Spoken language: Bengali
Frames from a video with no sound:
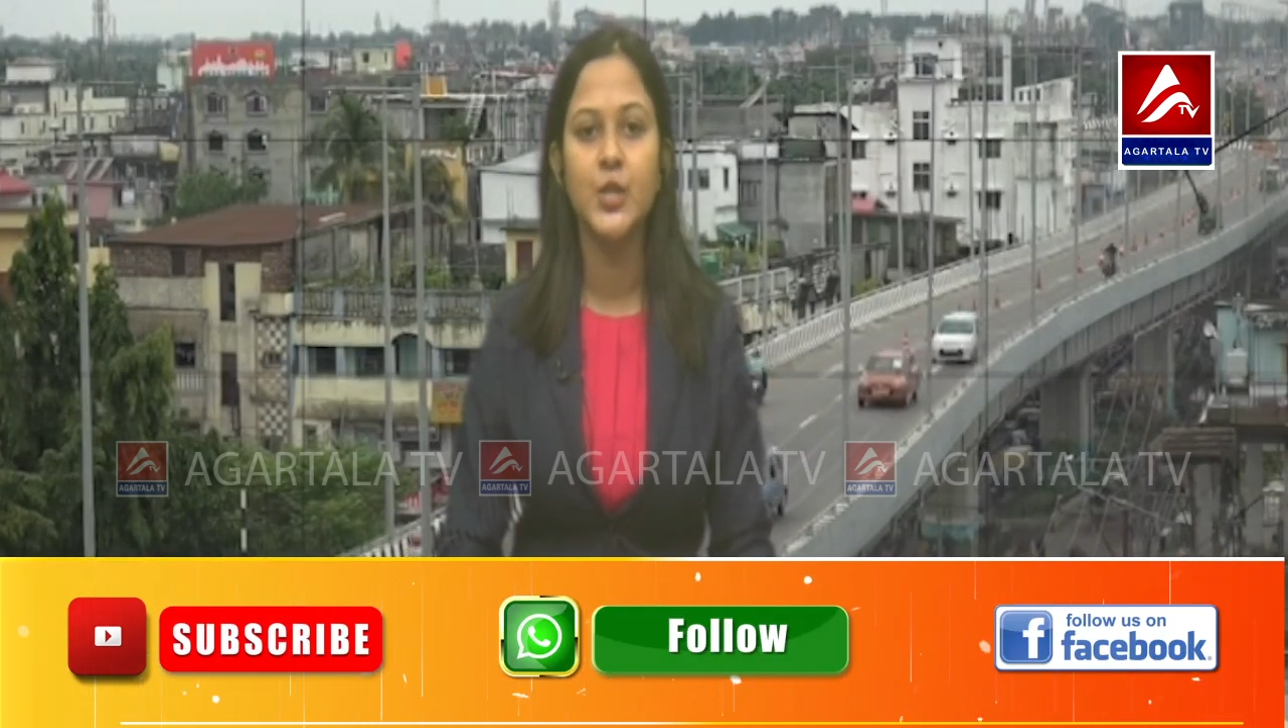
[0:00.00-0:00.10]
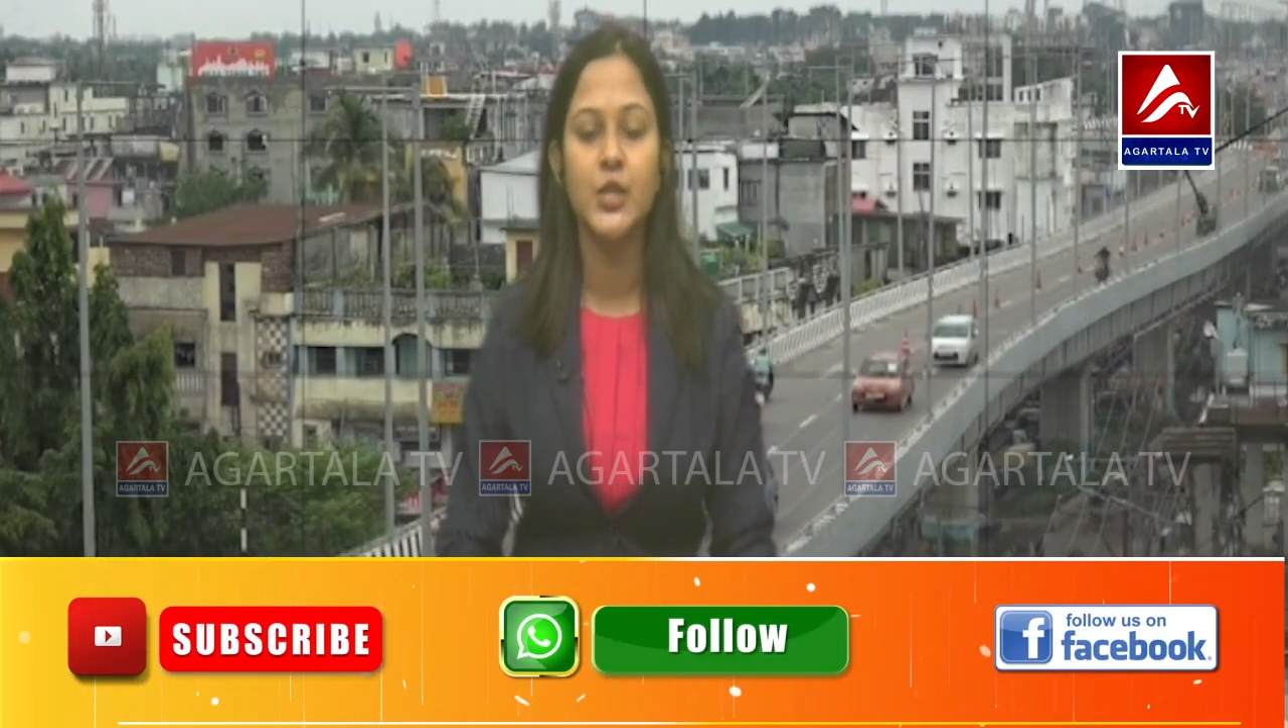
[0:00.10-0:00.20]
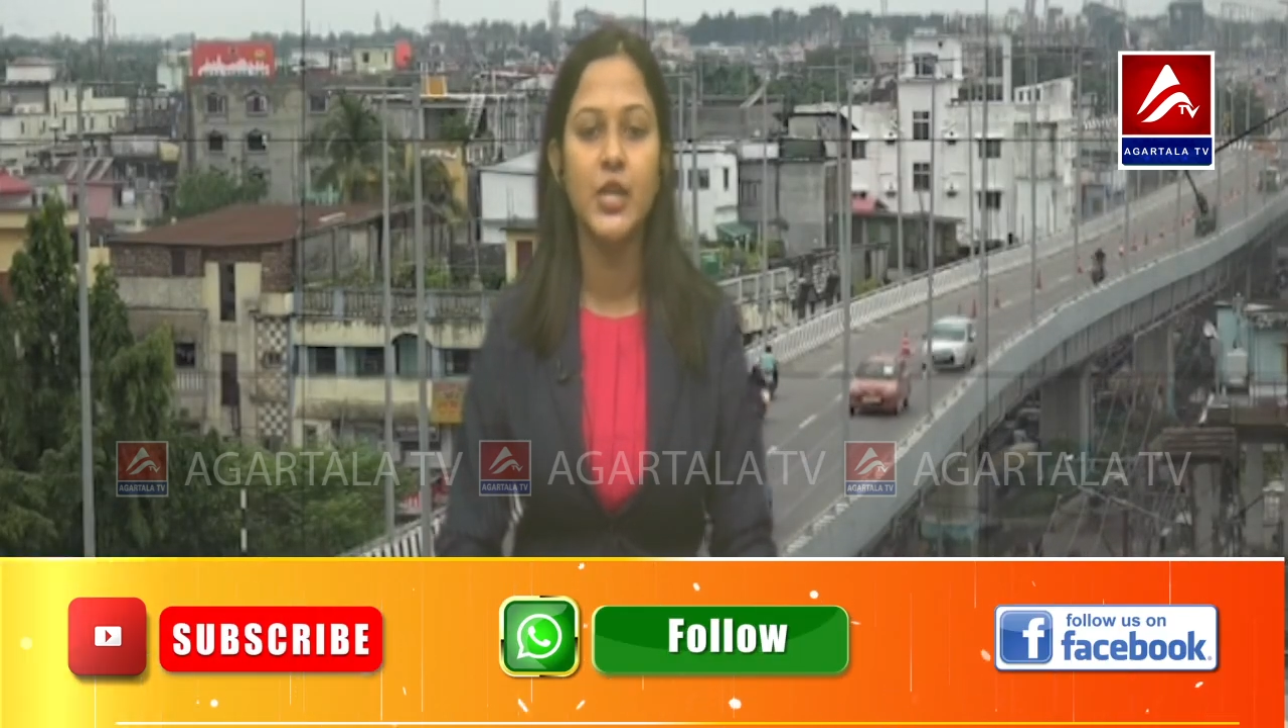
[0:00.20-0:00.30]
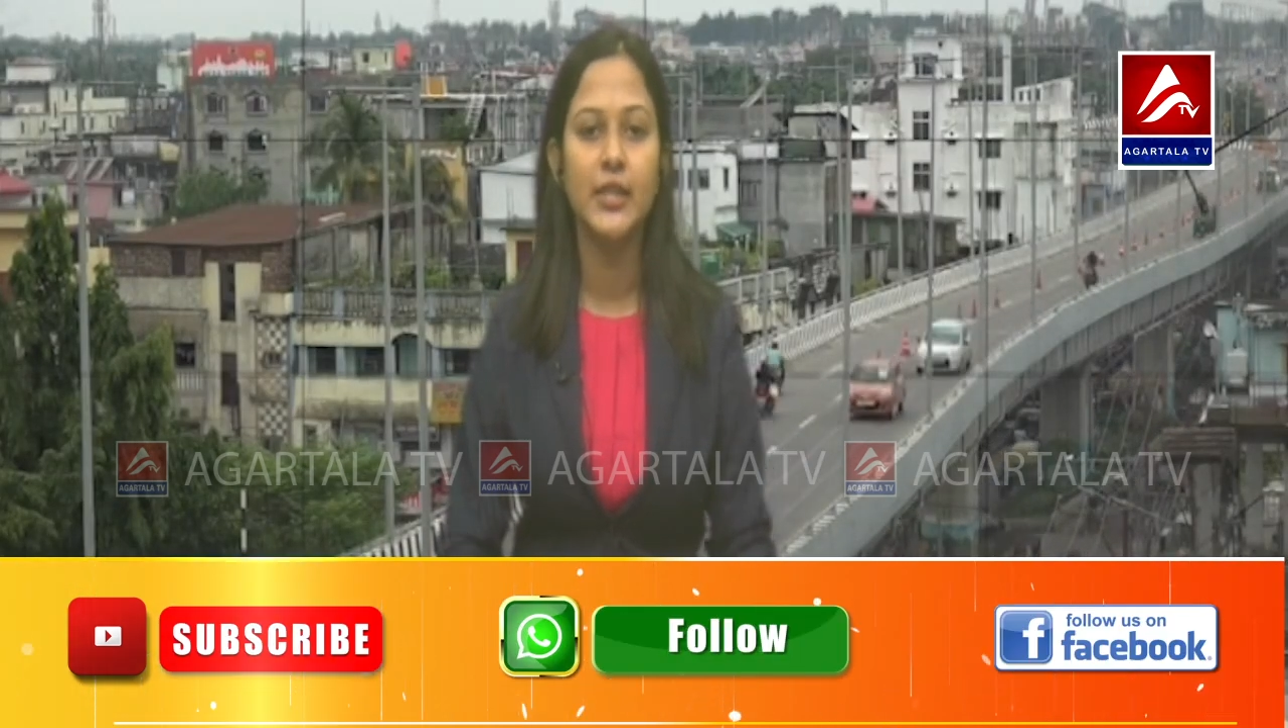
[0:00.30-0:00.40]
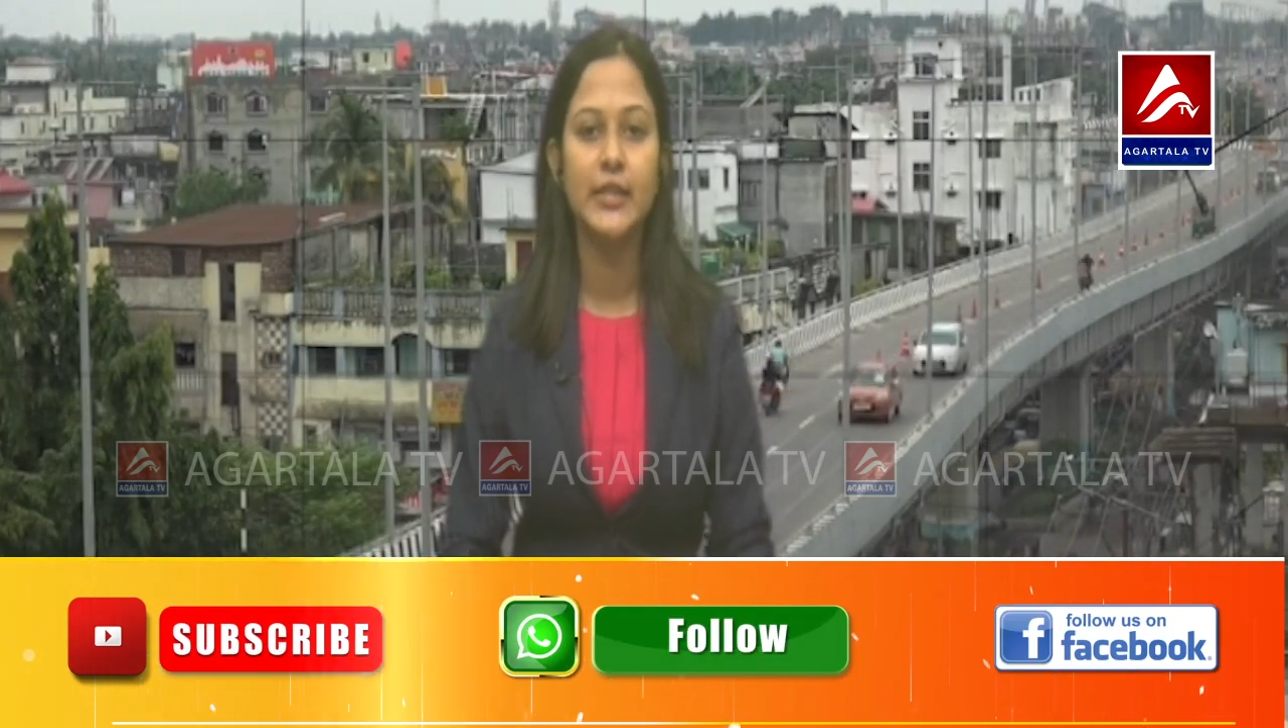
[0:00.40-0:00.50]

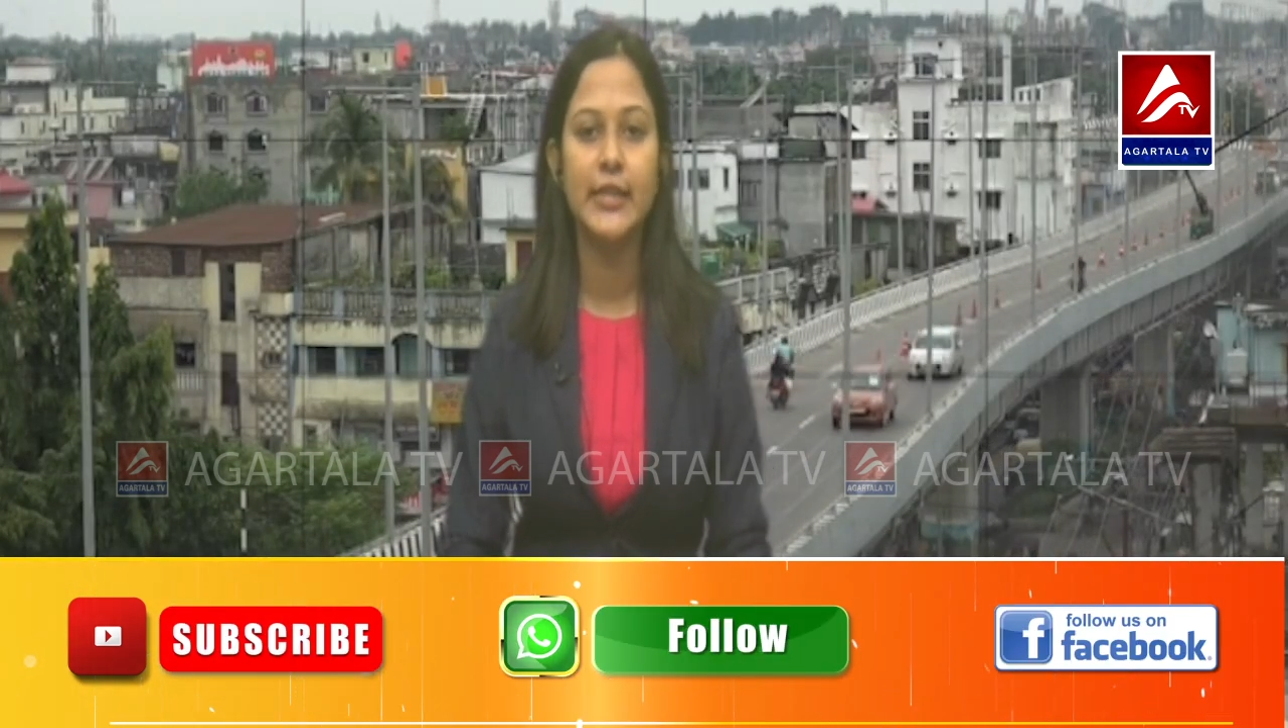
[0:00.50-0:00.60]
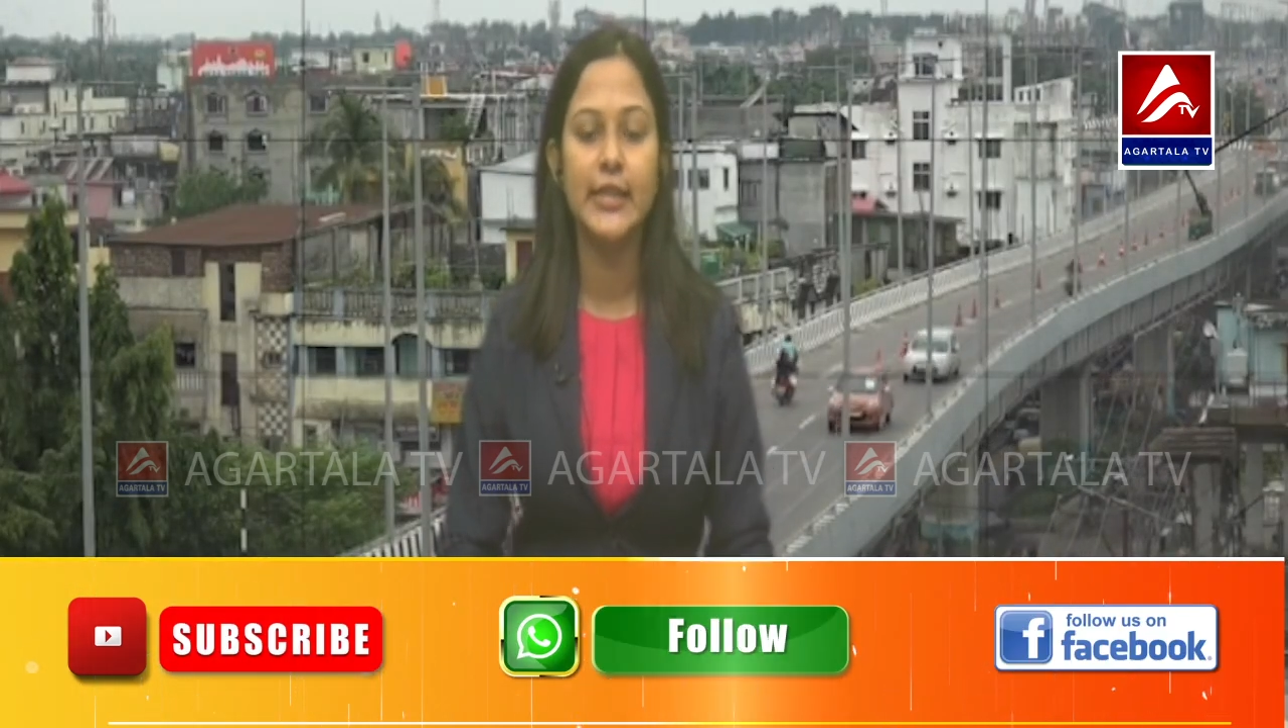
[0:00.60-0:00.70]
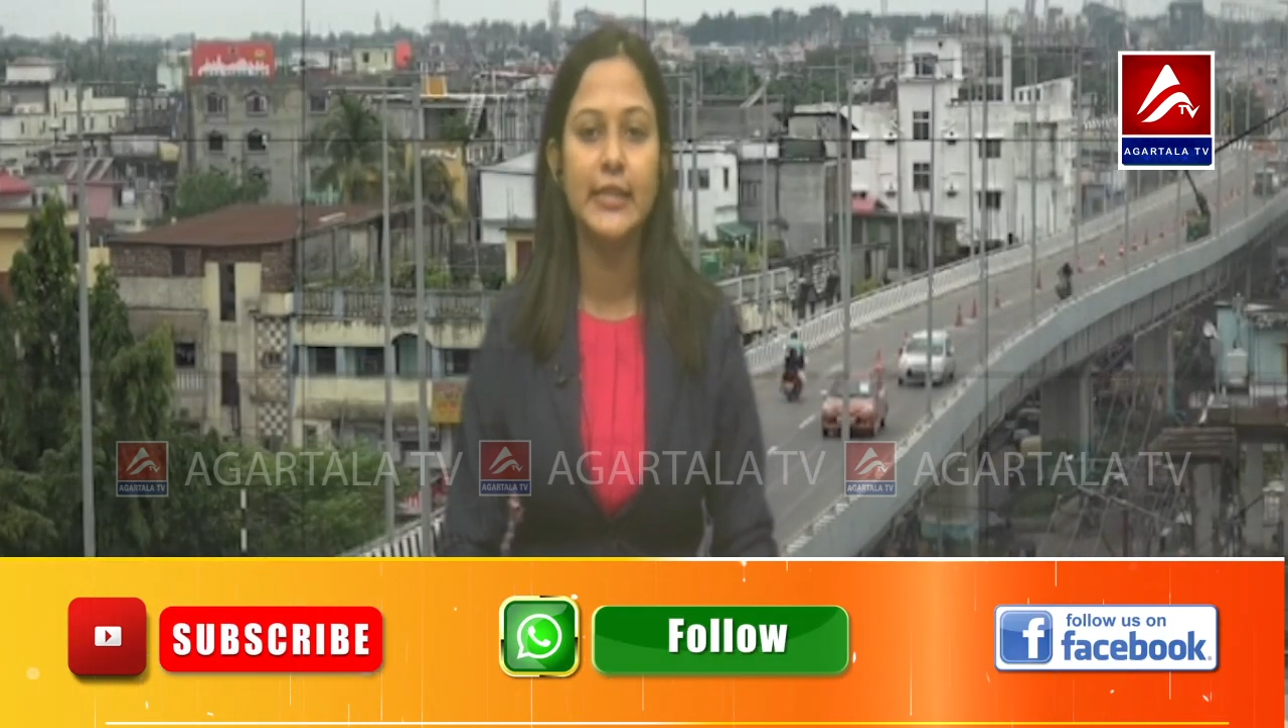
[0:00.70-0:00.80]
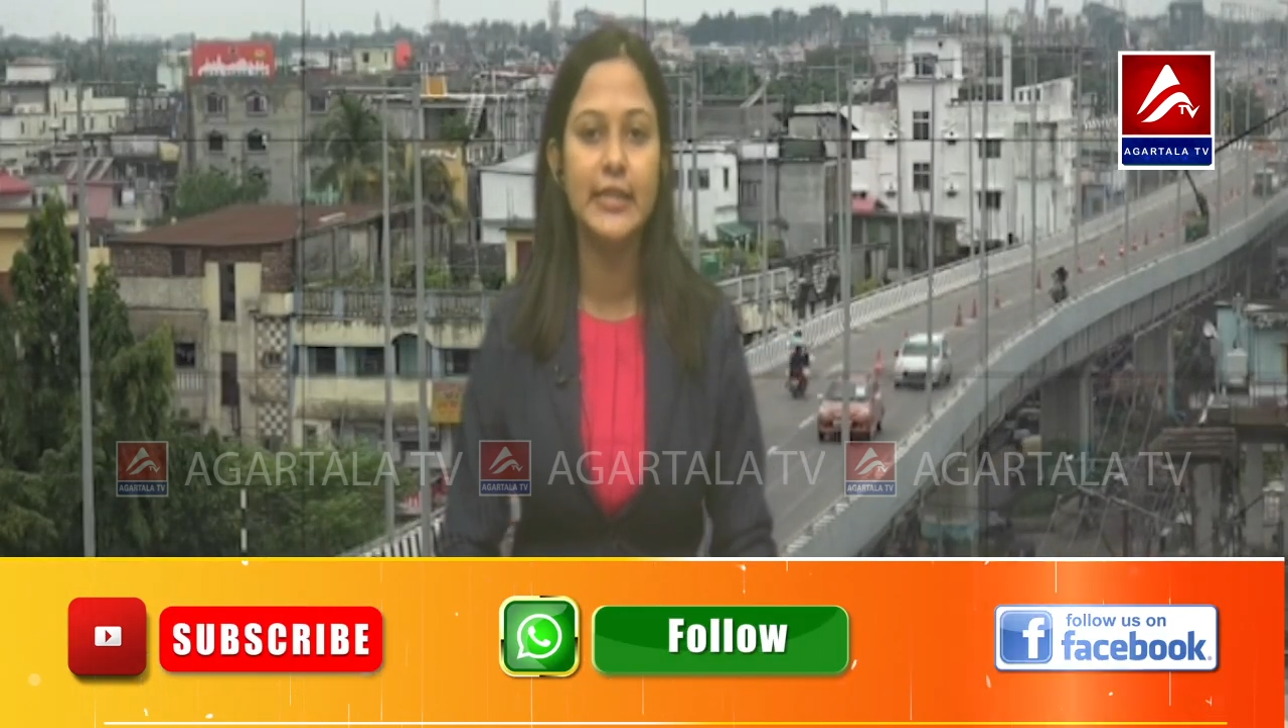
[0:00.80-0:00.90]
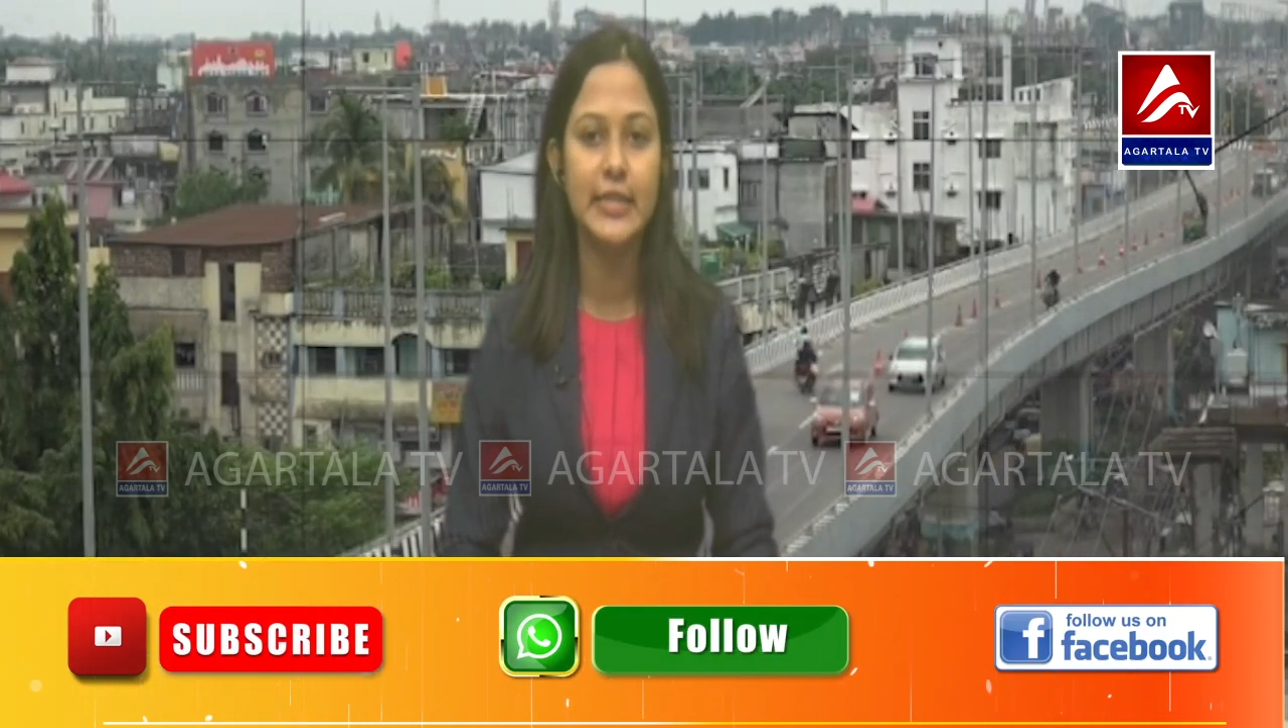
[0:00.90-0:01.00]
সাল থেকে
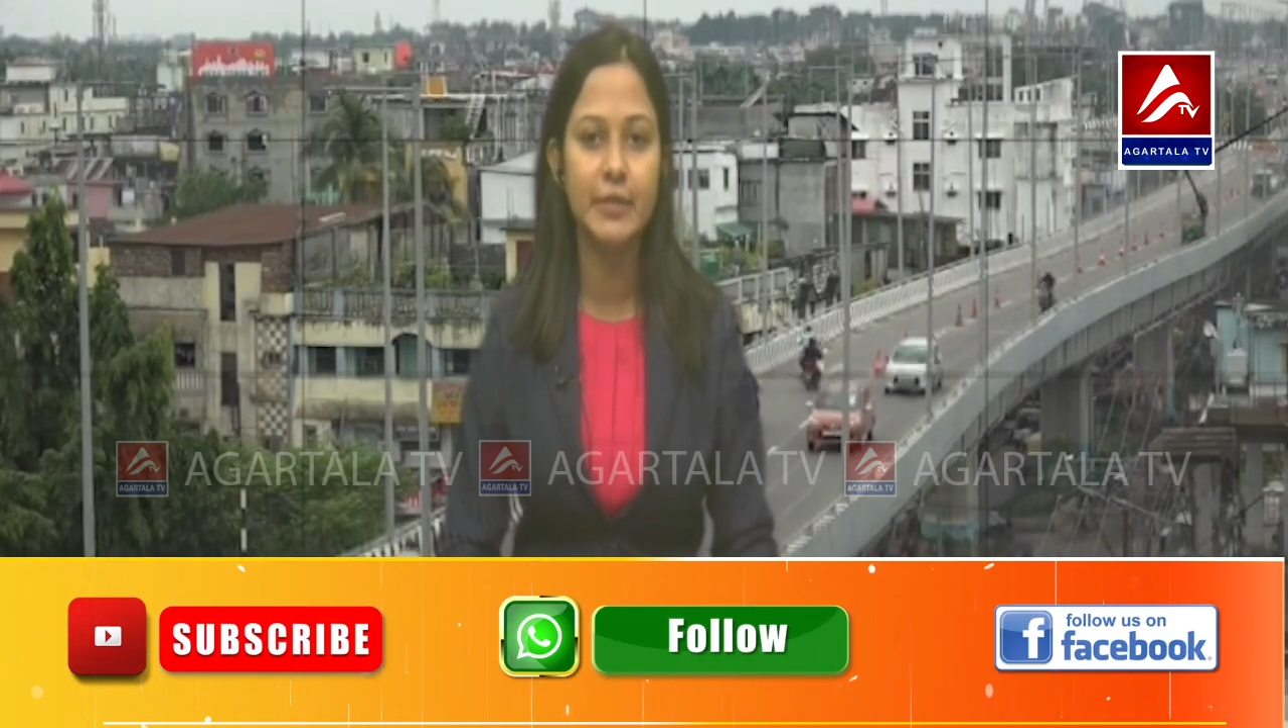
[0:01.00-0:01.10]
দিনটি